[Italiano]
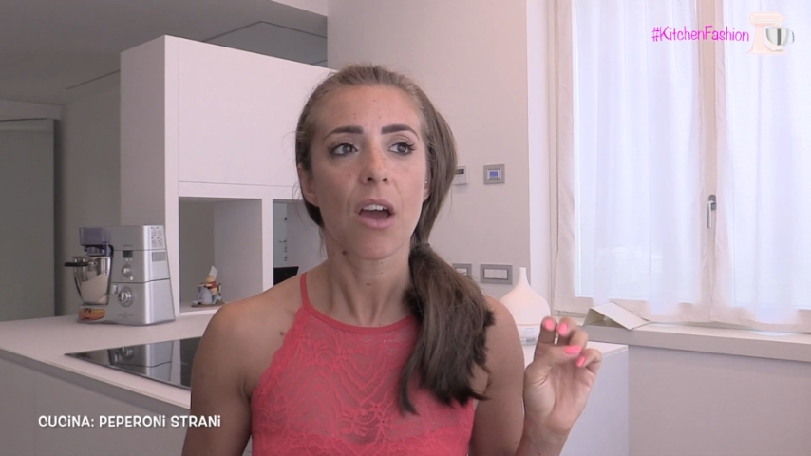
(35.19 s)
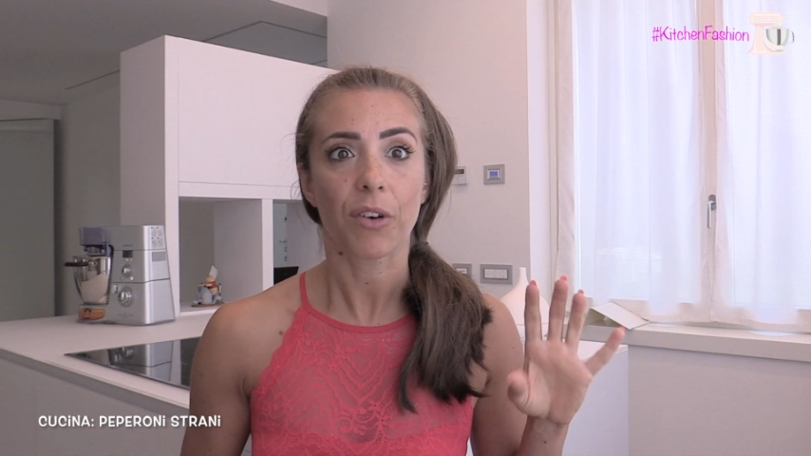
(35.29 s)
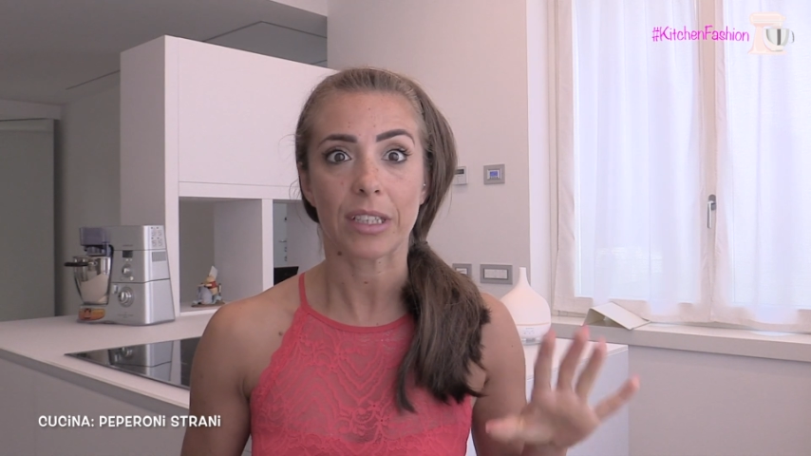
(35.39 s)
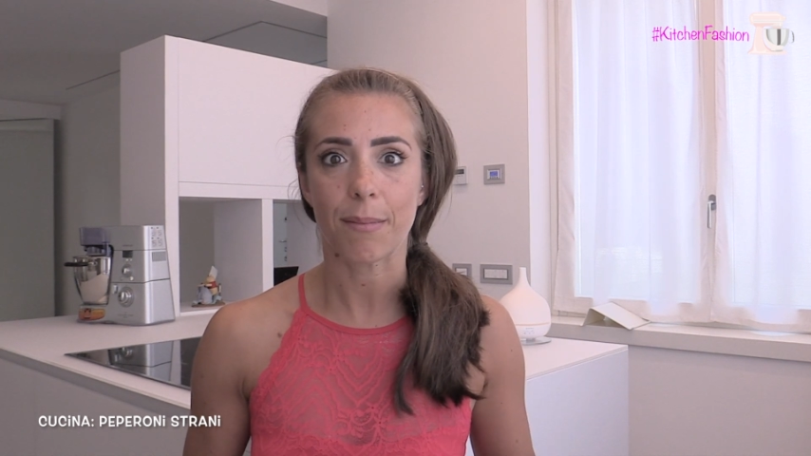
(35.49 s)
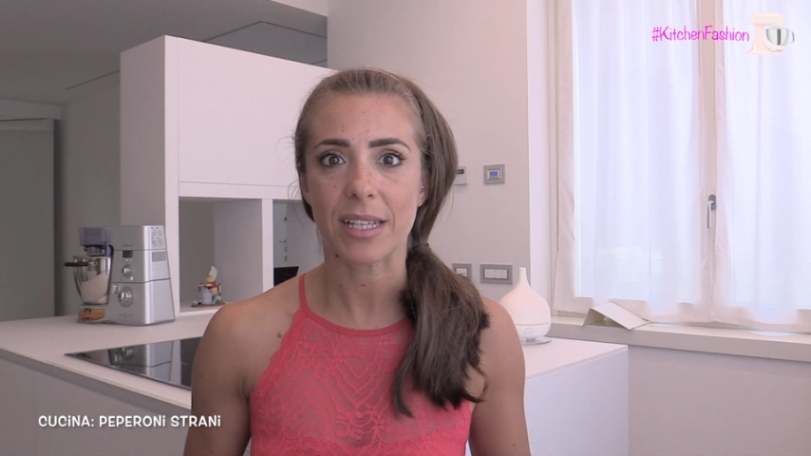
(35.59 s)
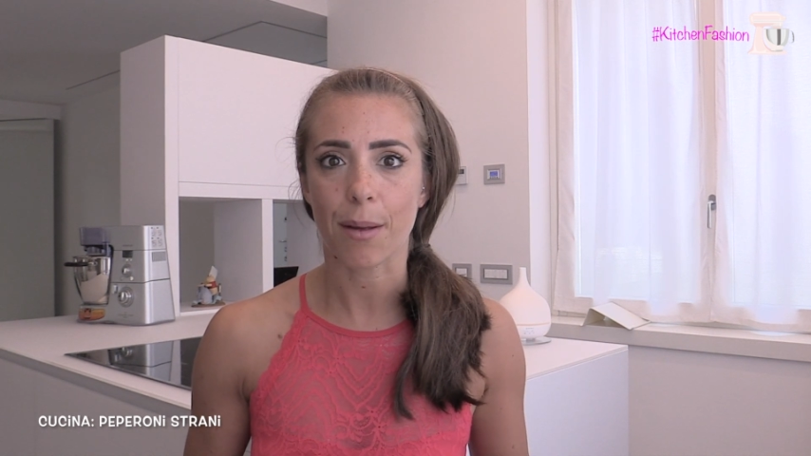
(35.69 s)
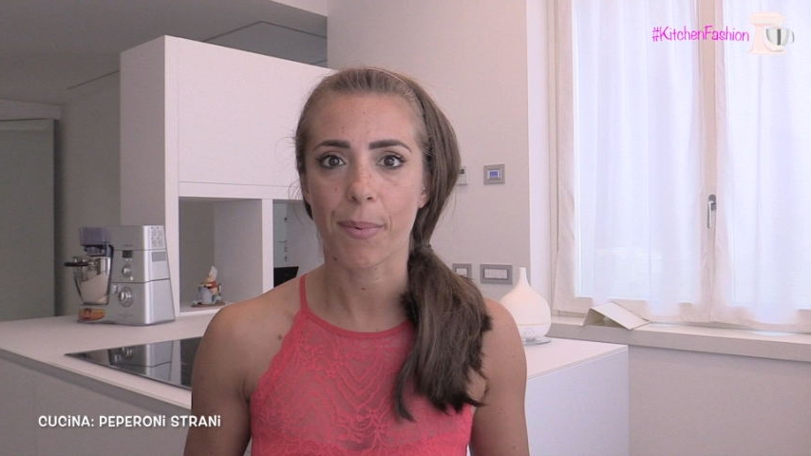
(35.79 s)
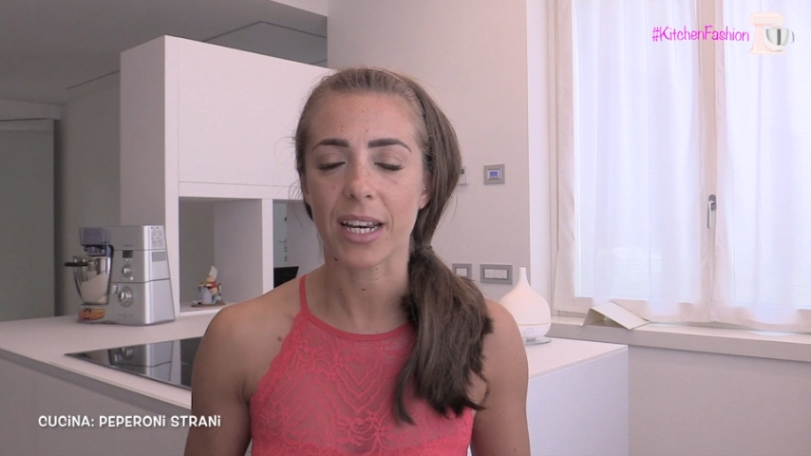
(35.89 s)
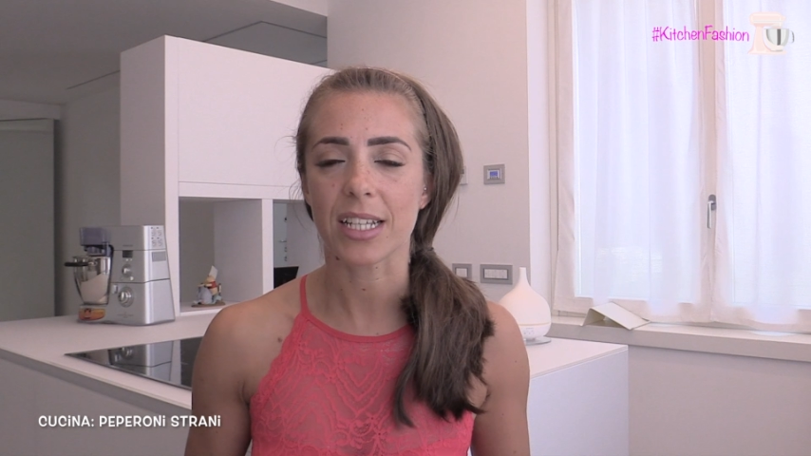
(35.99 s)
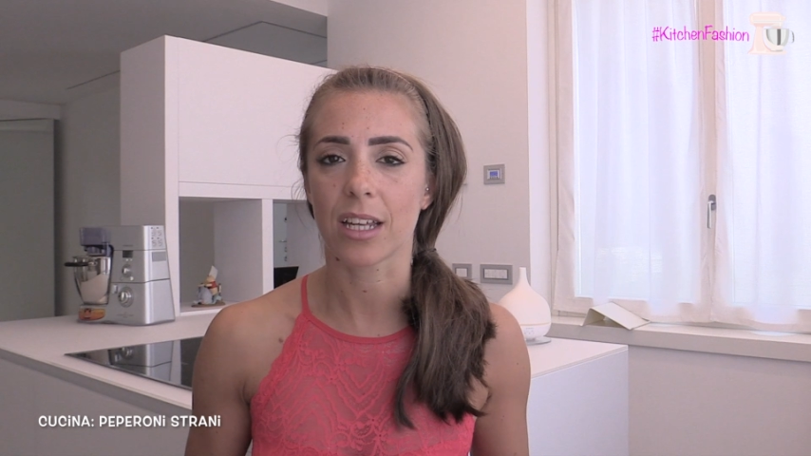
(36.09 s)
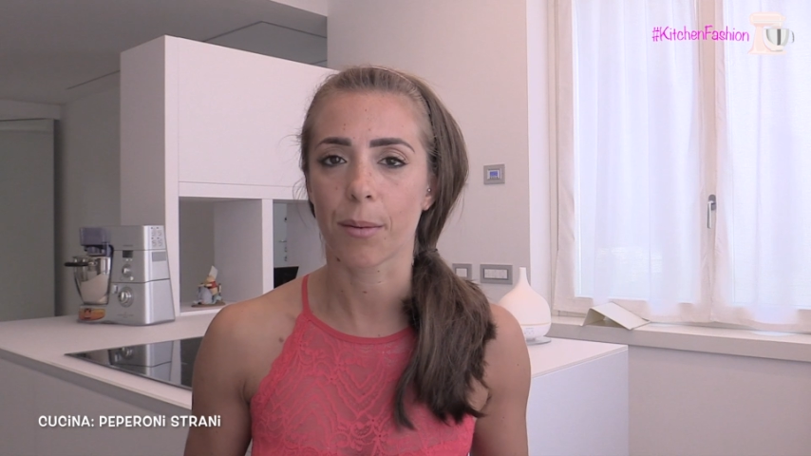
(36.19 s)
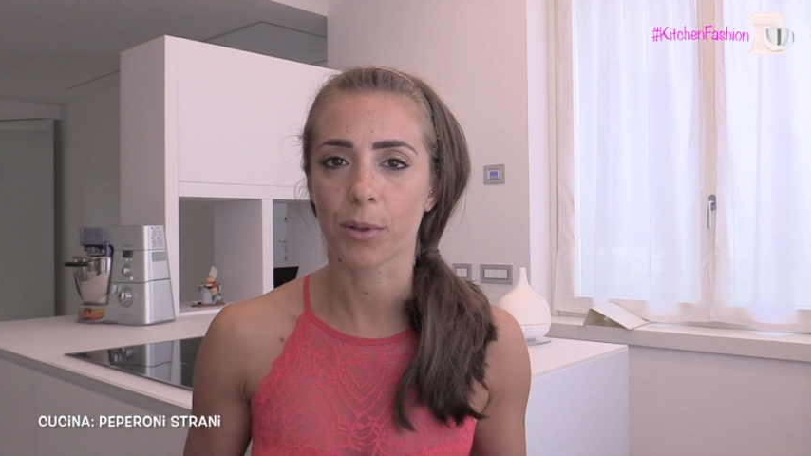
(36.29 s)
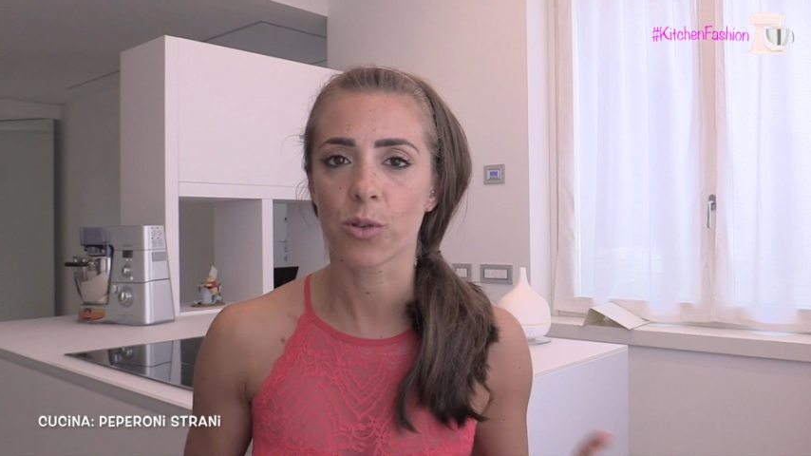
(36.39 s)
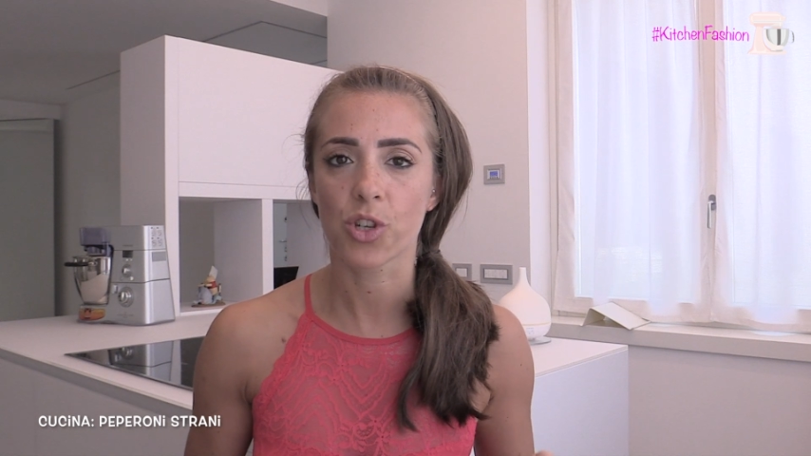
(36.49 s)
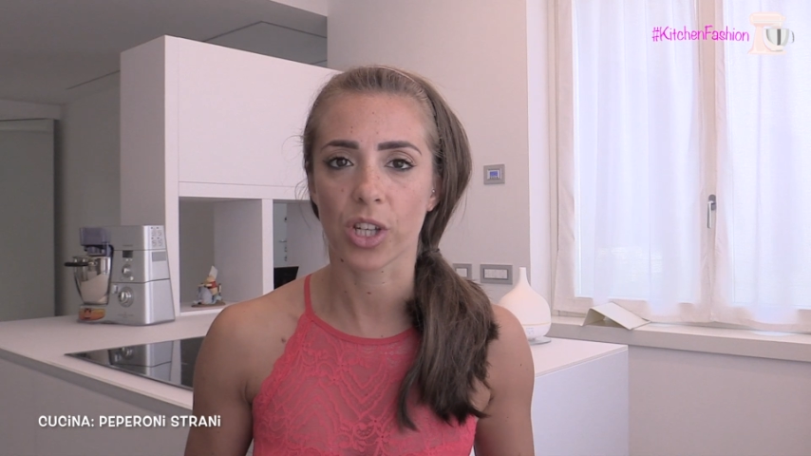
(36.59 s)
fatemi sapere se
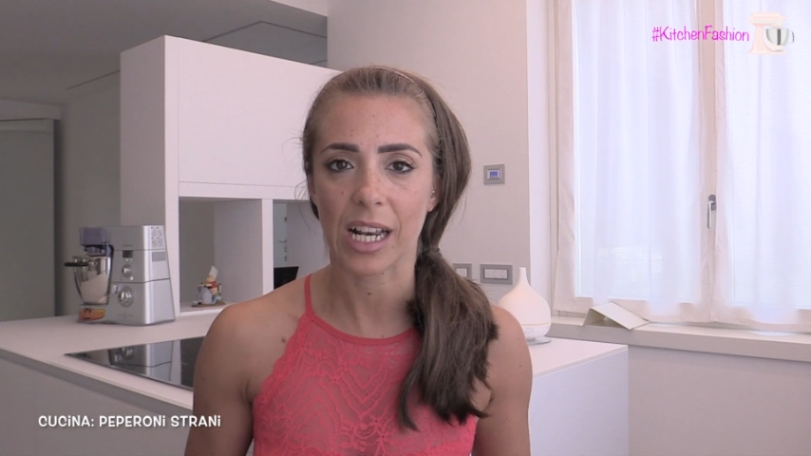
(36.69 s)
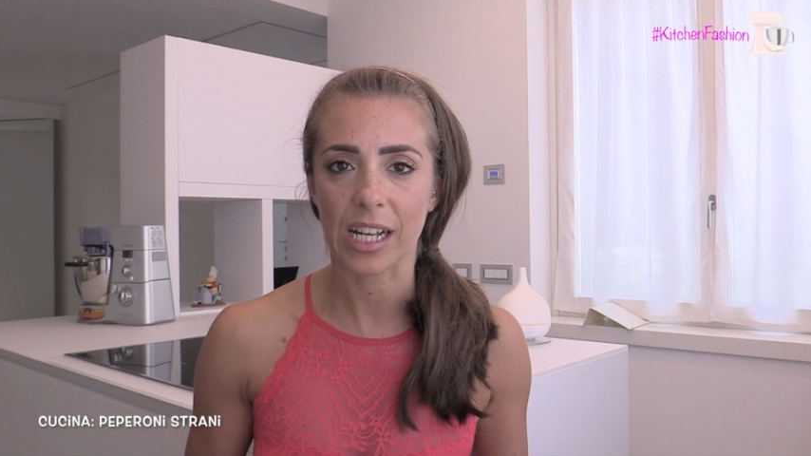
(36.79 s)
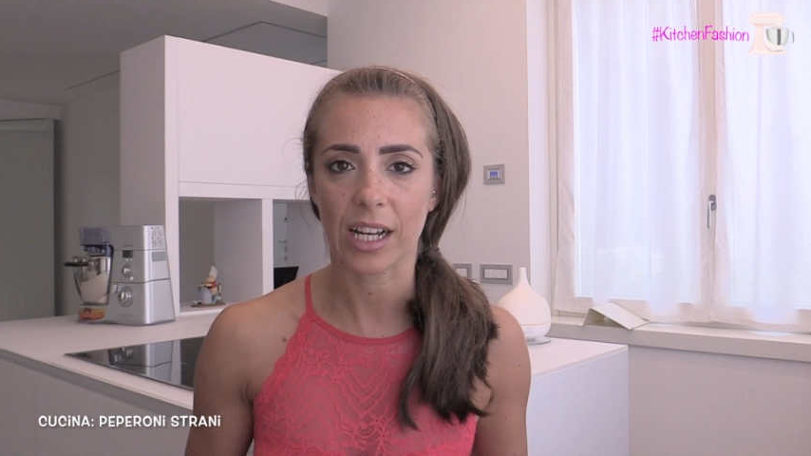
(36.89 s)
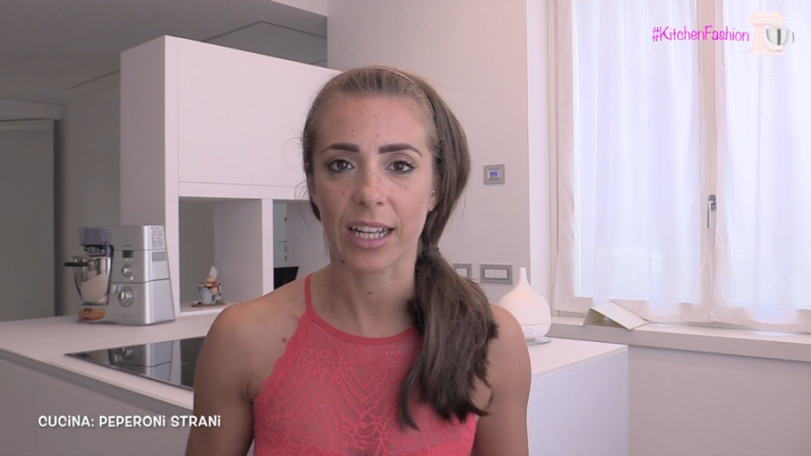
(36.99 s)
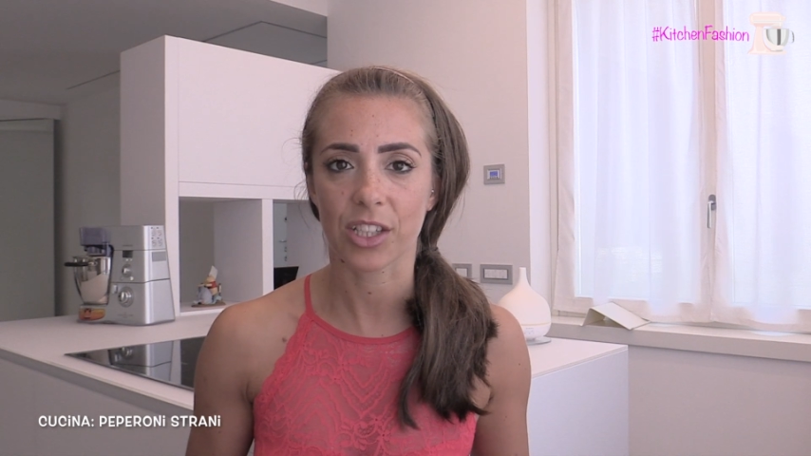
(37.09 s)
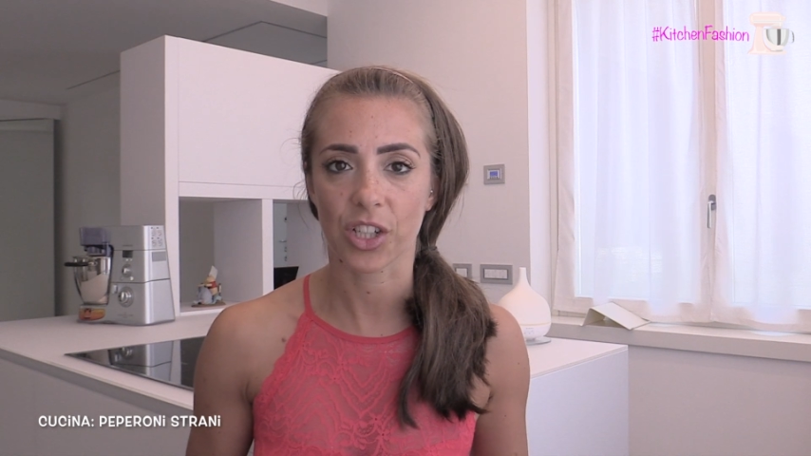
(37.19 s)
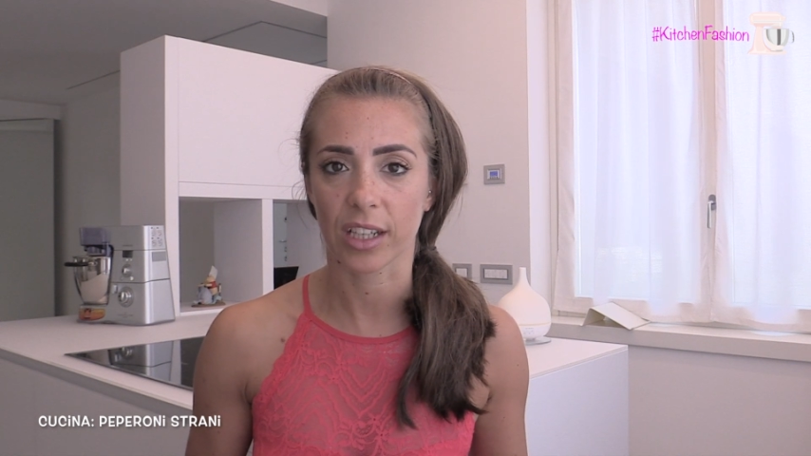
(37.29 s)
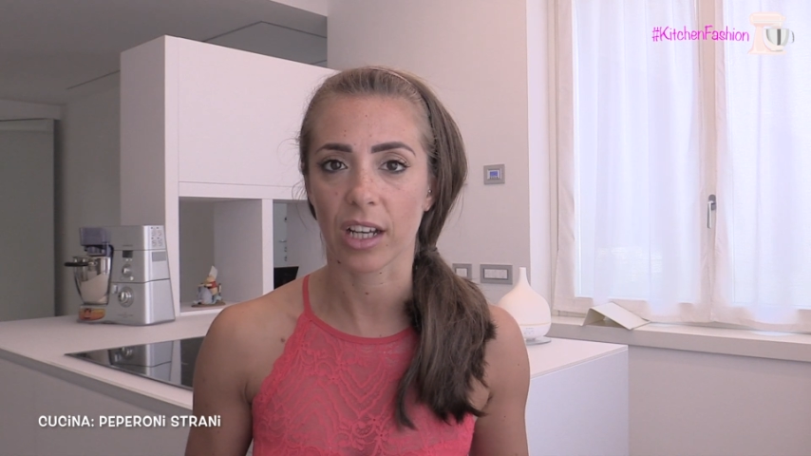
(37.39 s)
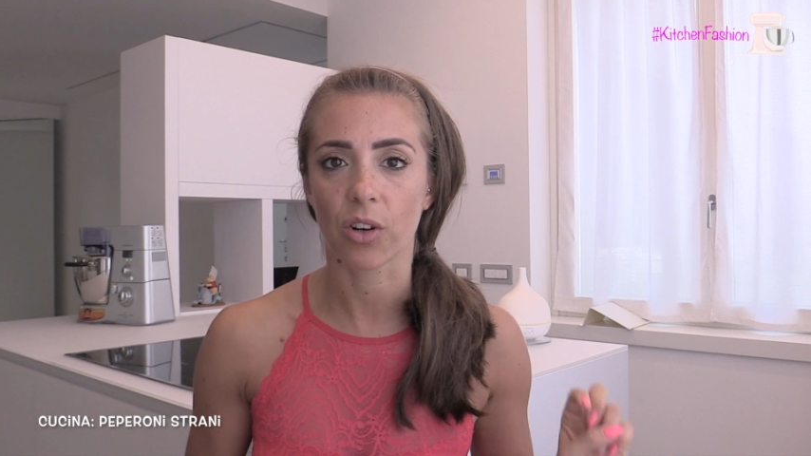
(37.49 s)
riproducete la ricetta